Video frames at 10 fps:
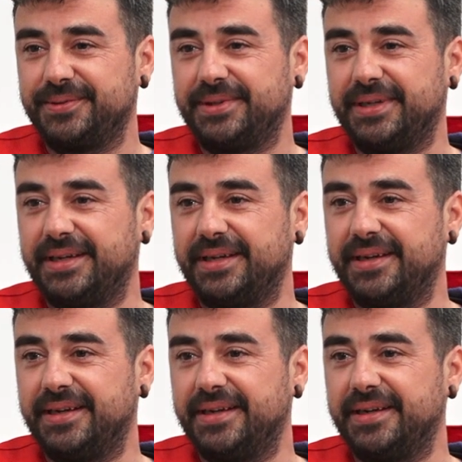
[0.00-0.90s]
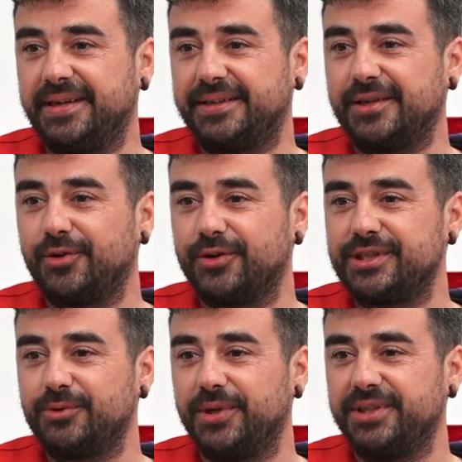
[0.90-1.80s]
eh, que es con lo que
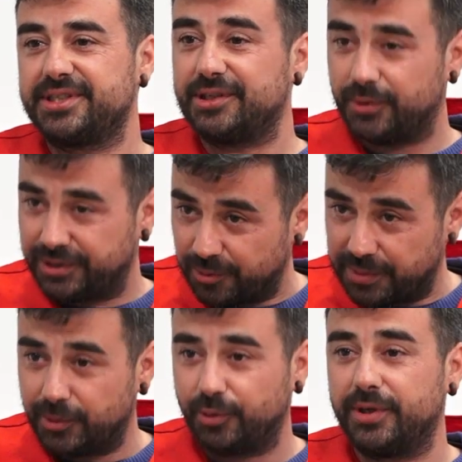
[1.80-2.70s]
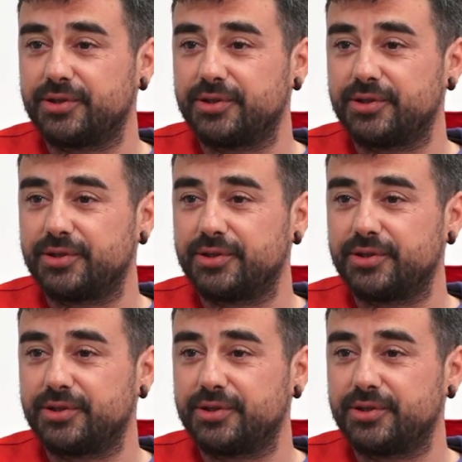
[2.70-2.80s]
se encuentre, que se encuentre lo primero con una